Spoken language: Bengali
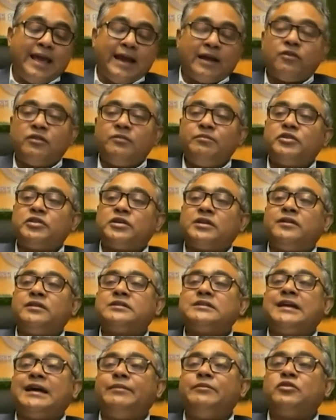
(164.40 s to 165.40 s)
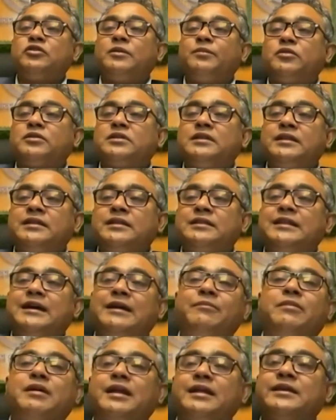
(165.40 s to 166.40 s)
এখন বিষয়টা হচ্ছে আমি তো প্রতিদিন
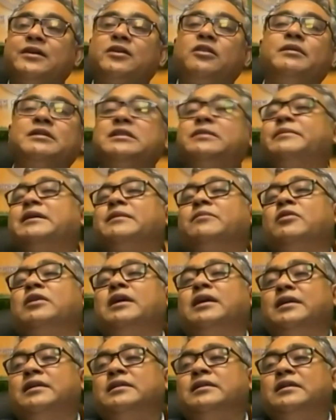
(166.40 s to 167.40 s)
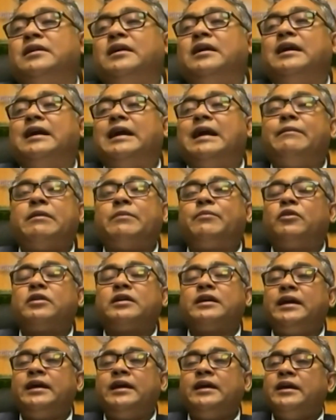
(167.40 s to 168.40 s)
দাম বাড়াইতে কমাইতে পারবো না আমার
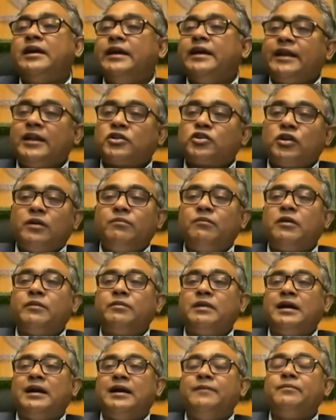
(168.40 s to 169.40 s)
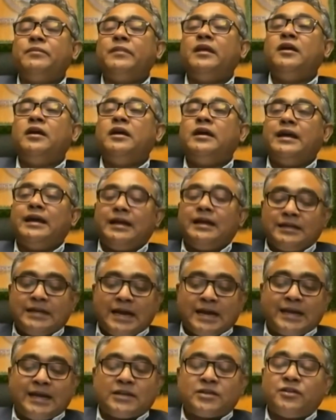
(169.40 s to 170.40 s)
পক্ষে এটা সম্ভব না
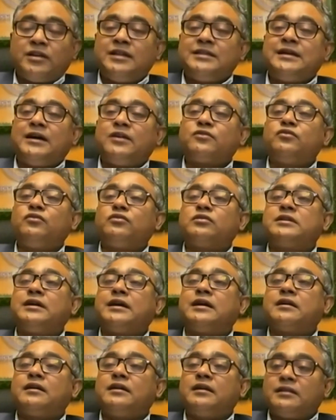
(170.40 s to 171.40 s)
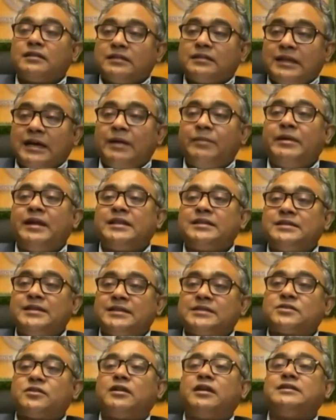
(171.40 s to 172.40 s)
ঢাকা শহরে যা টুকটাক দাম
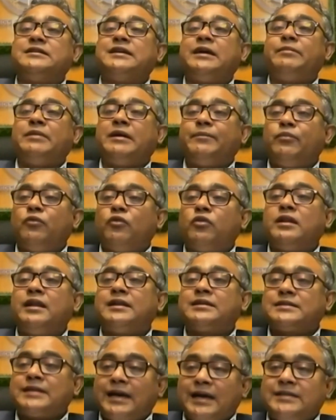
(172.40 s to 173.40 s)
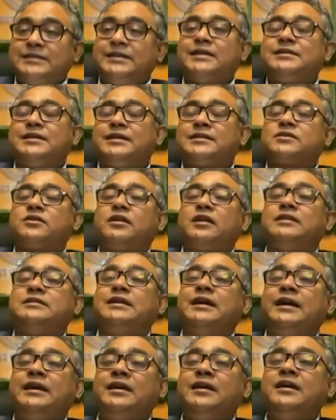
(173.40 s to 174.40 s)
অ্যাডজাস্ট করা যায় বা পণ্যের সাইজ অ্যাডজাস্ট করা
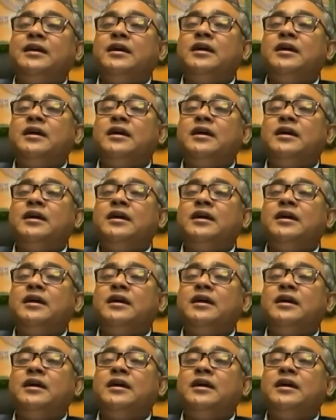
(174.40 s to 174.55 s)
যায়